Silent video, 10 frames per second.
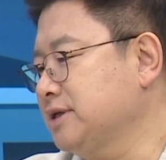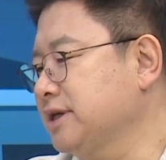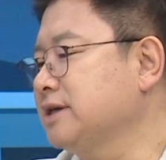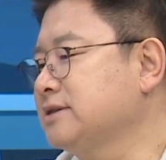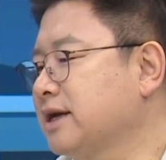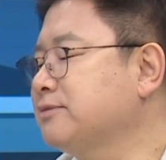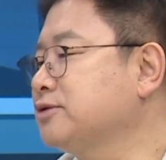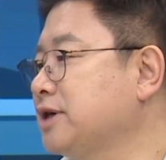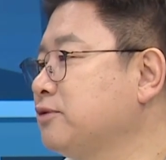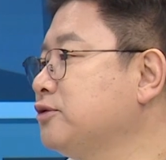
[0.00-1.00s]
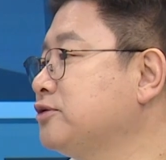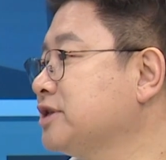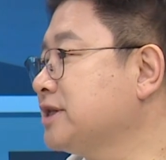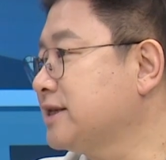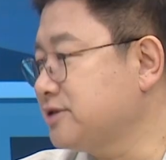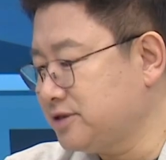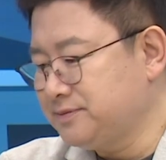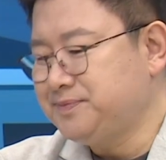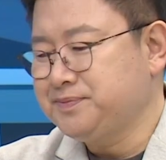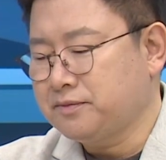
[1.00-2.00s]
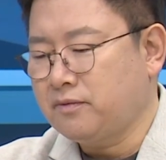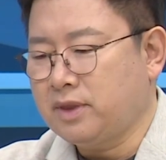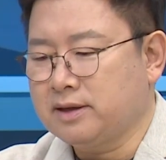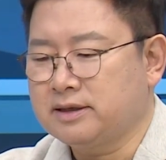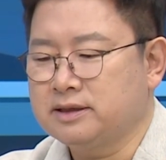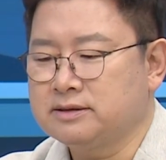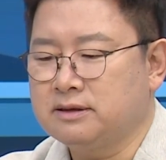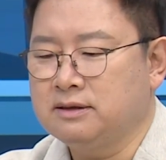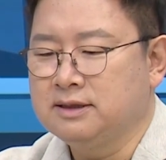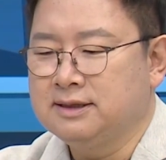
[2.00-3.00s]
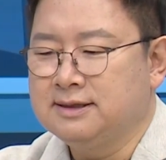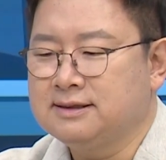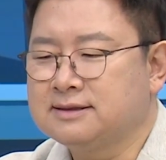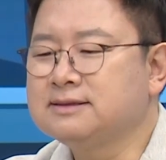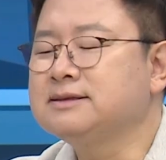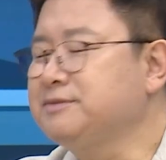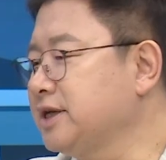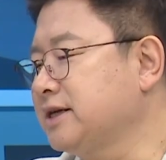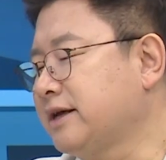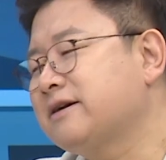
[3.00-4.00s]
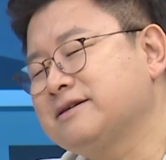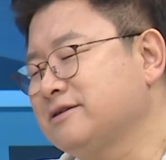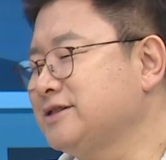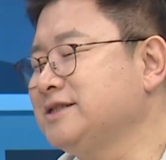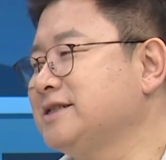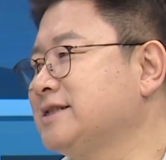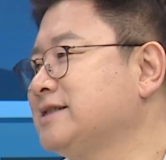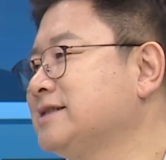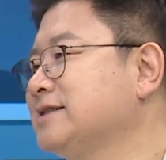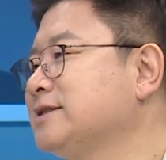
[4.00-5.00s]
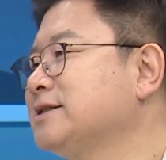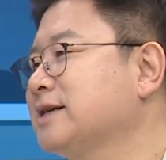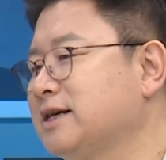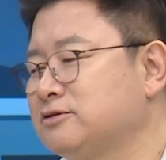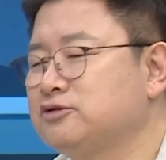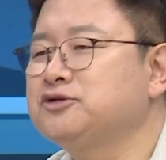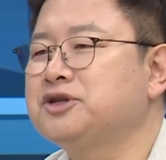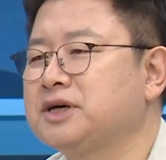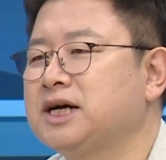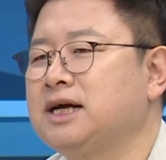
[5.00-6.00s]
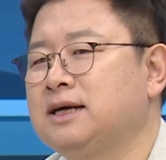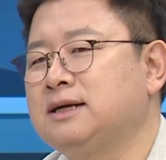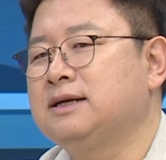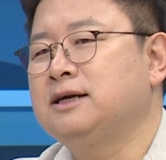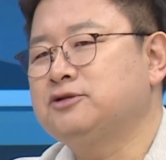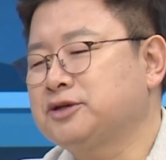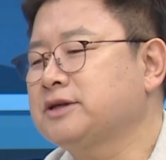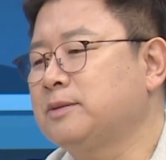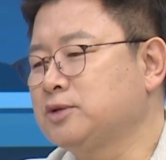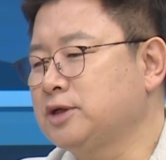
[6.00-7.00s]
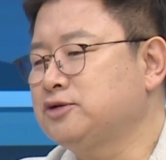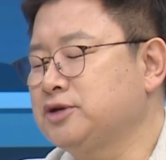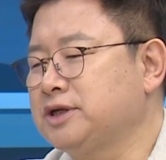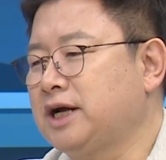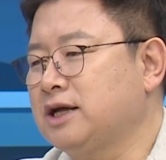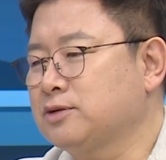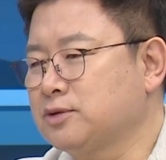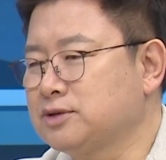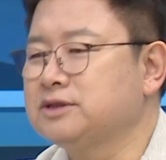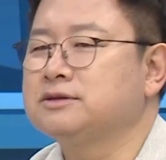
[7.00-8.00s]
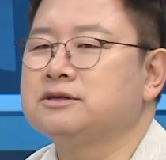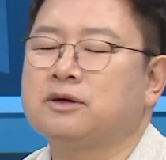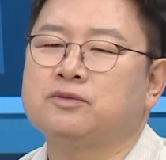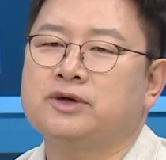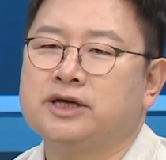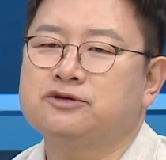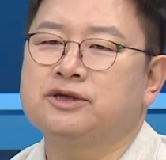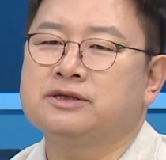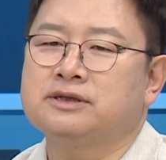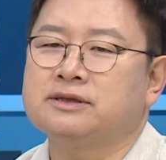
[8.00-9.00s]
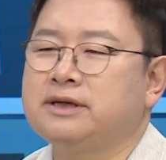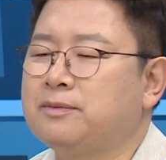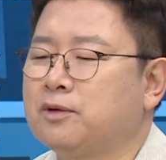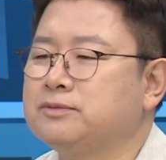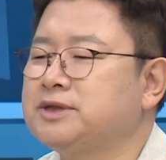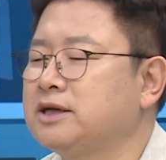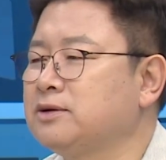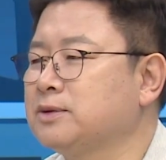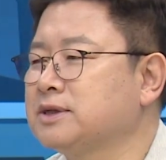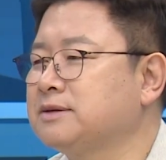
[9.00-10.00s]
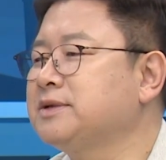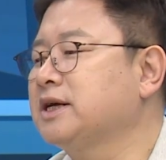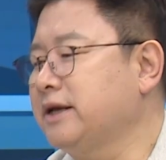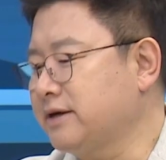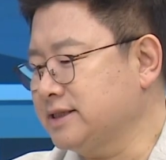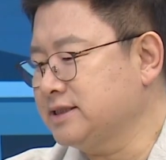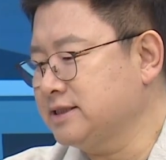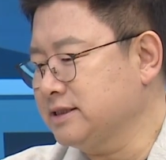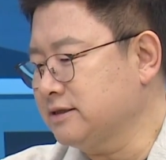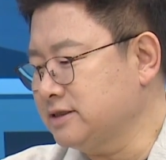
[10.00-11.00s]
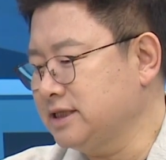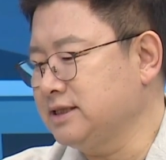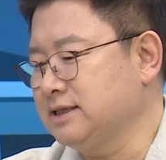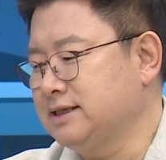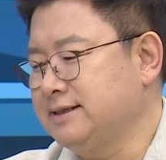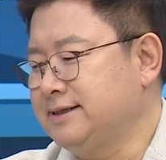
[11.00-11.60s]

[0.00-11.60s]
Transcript: 음. 이게 이제 갭투자의 후유증이겠죠. 음. 그래서 그 금리가 내려갈 것인지는 어. 그러니까 순서가 주택담보대출이나 또는 정부가 해주는 특례 보금자리론 금리가 내려간 거지 음.